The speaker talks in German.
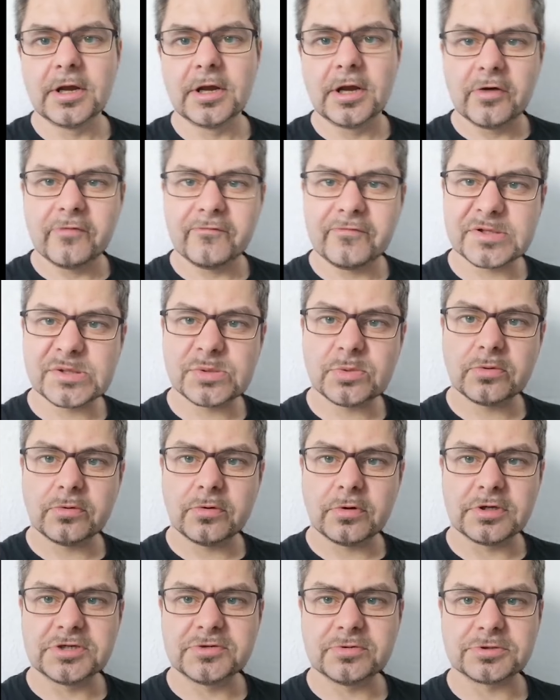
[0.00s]
und versuchen
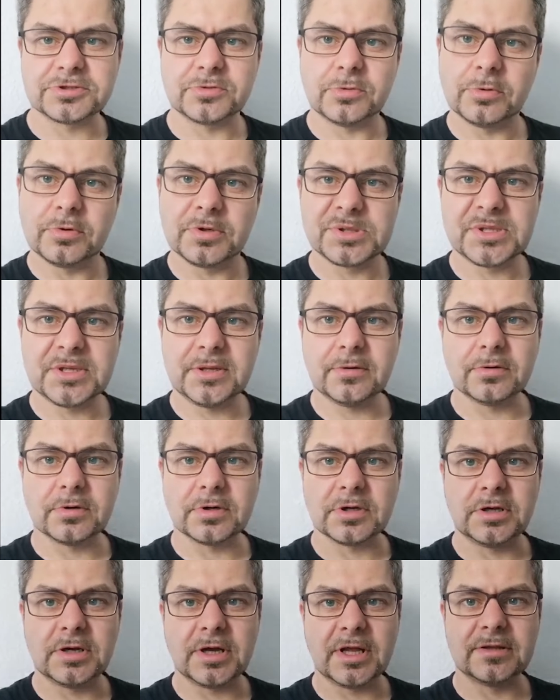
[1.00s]
euch
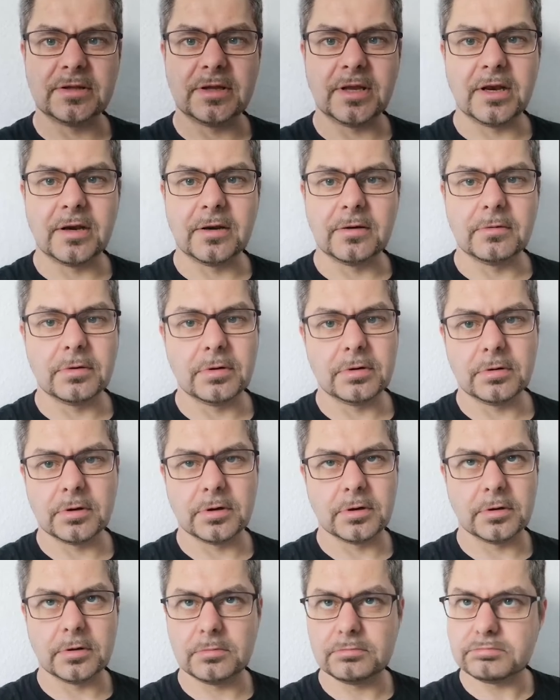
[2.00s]
Verschwörungstheorien an den
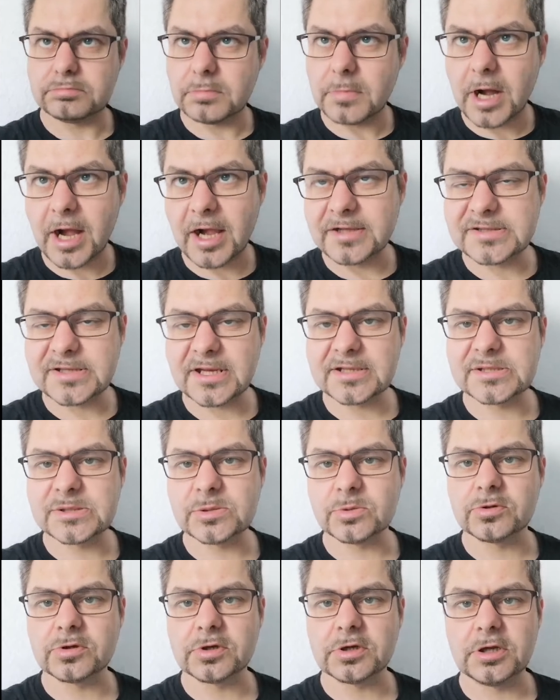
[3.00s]
äh, Hals
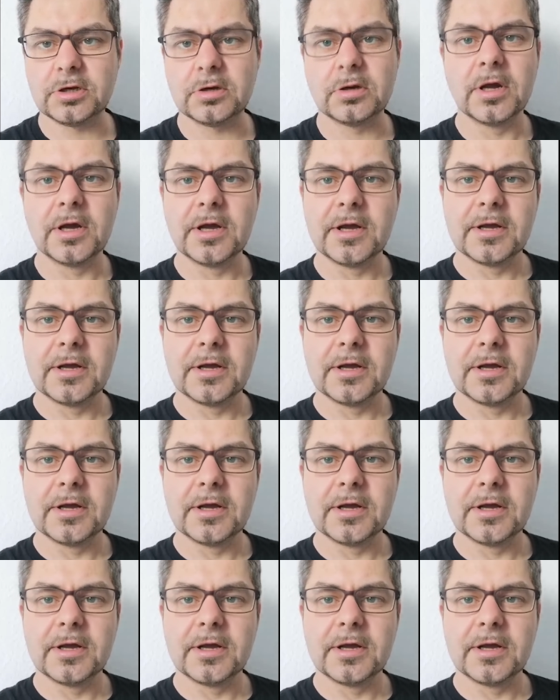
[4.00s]
anzudrehen,